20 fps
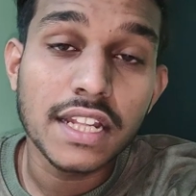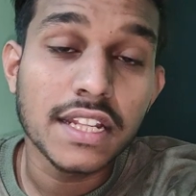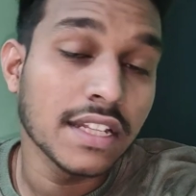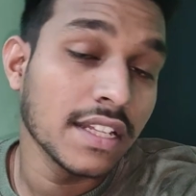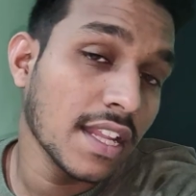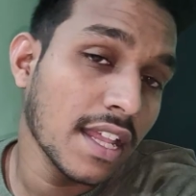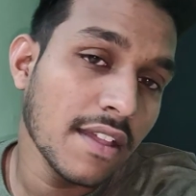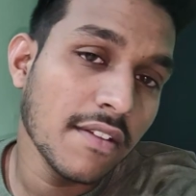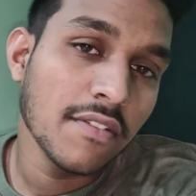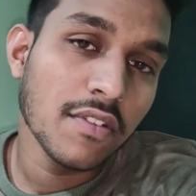के
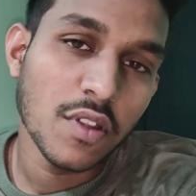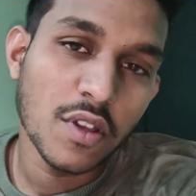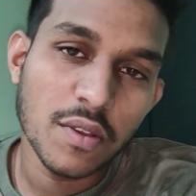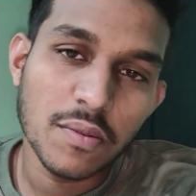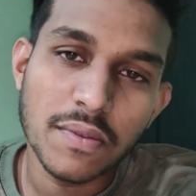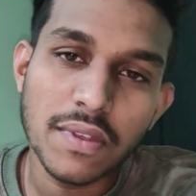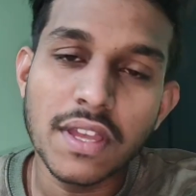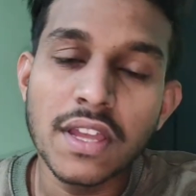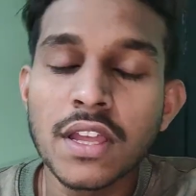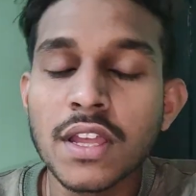नए ब्लॉग
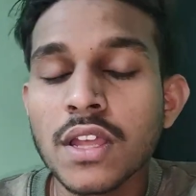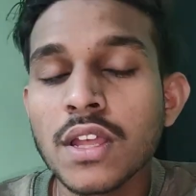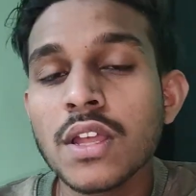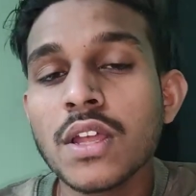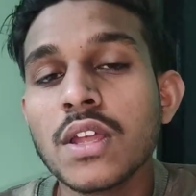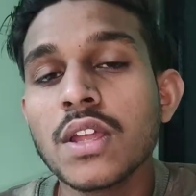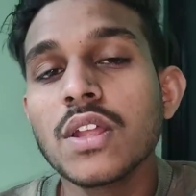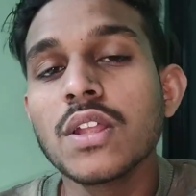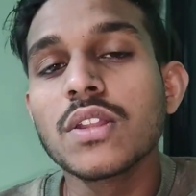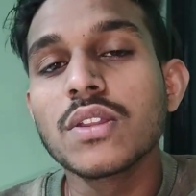में
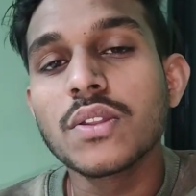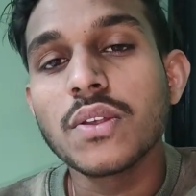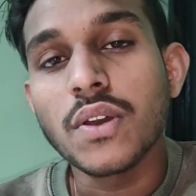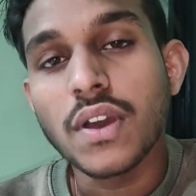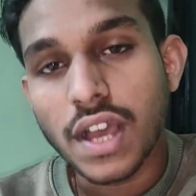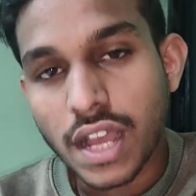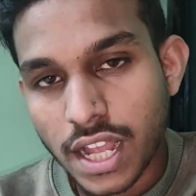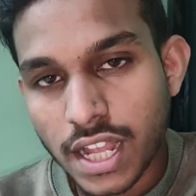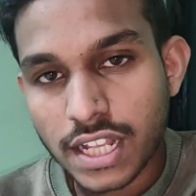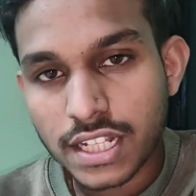तो
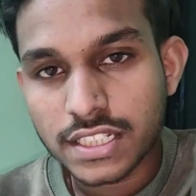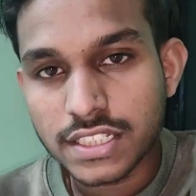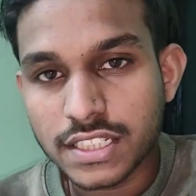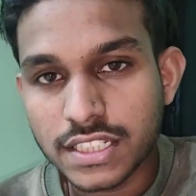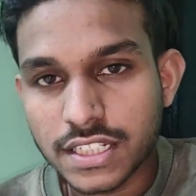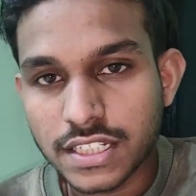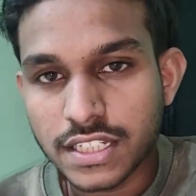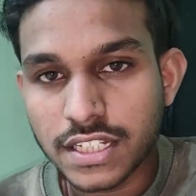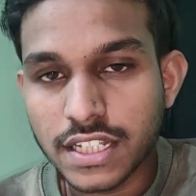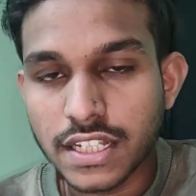
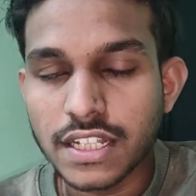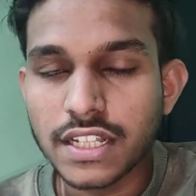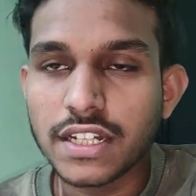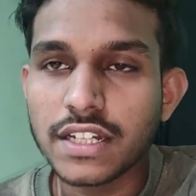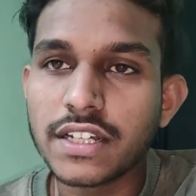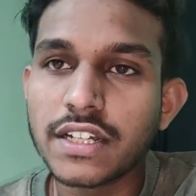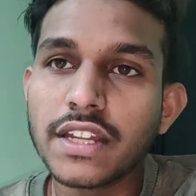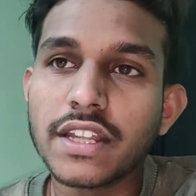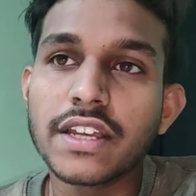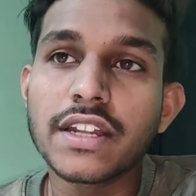आज
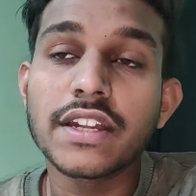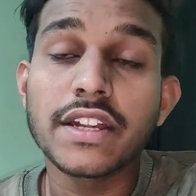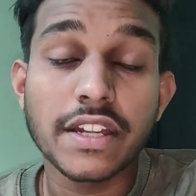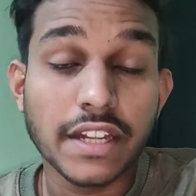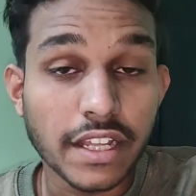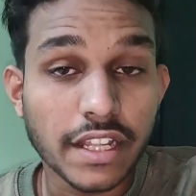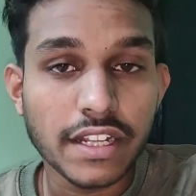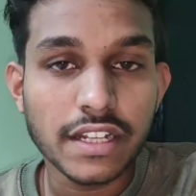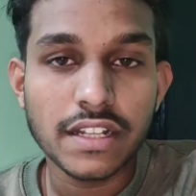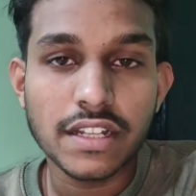है डे
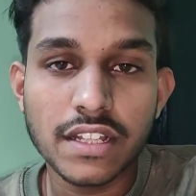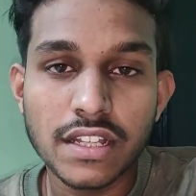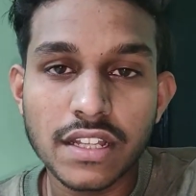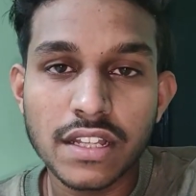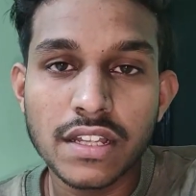टेन